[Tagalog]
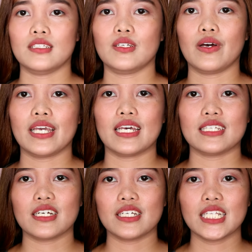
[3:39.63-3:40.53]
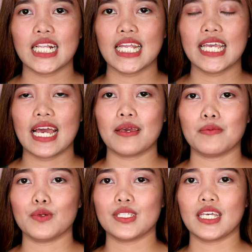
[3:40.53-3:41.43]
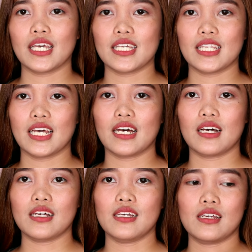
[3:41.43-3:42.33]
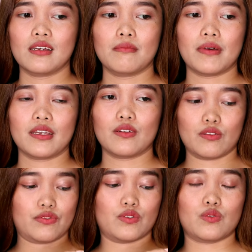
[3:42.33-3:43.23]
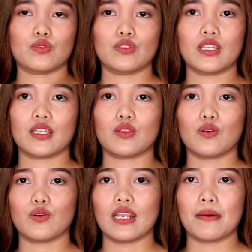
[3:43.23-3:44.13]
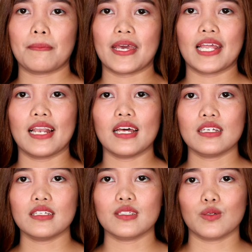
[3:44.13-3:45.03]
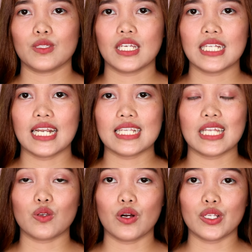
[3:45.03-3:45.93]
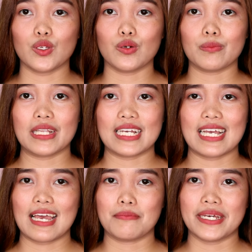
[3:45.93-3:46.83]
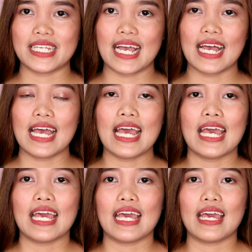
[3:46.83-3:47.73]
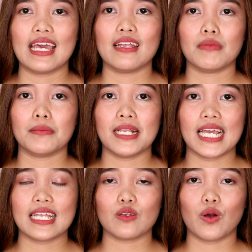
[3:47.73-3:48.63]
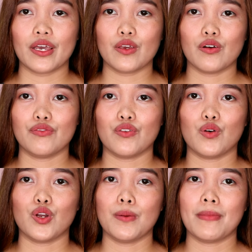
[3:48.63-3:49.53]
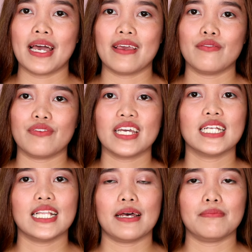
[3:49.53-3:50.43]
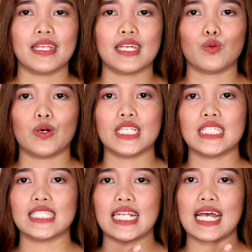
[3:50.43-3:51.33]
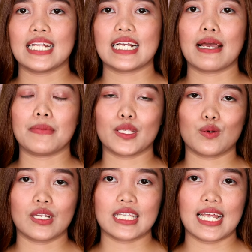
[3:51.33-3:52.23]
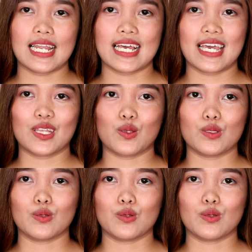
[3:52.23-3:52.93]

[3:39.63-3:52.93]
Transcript: So, ayan, currently, I'm using the microphone, itong lapel. So, tingnan natin kung ano yung pinagkaiba niya. And babalikan ko kayo for my final update once na nagamit ko na talaga ito.